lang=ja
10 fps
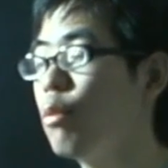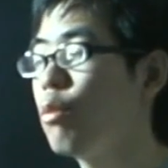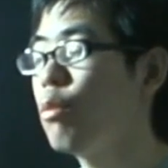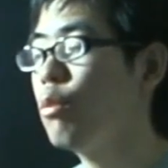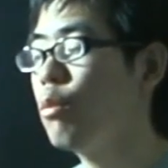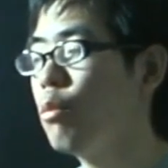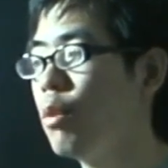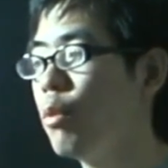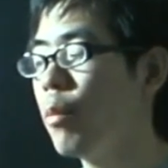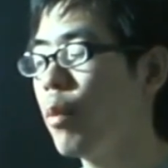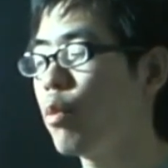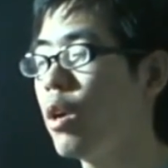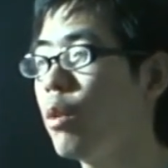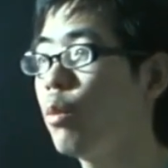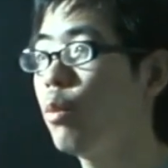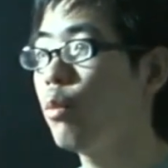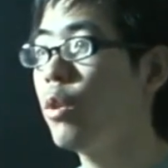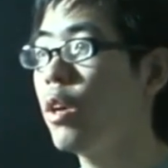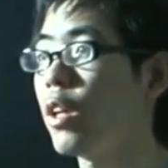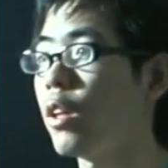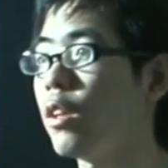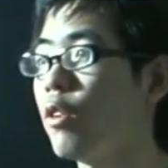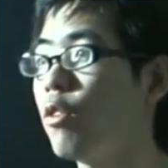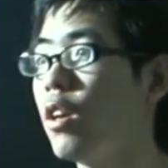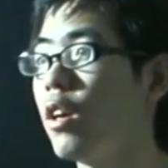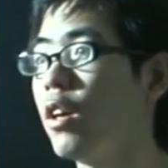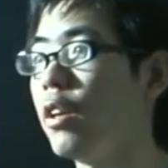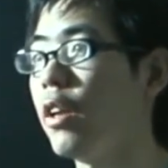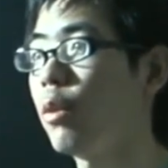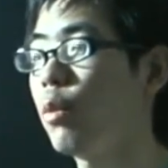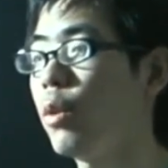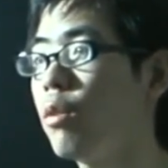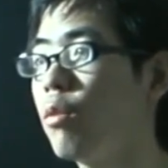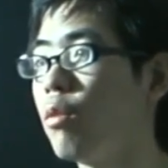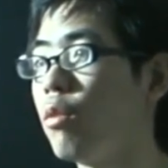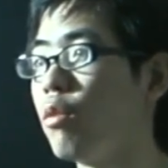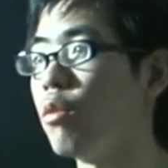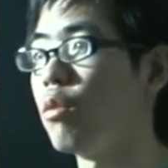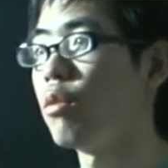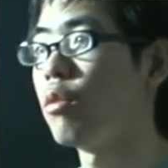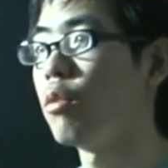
の行動はやっぱ普段普段やっているからなんとなく、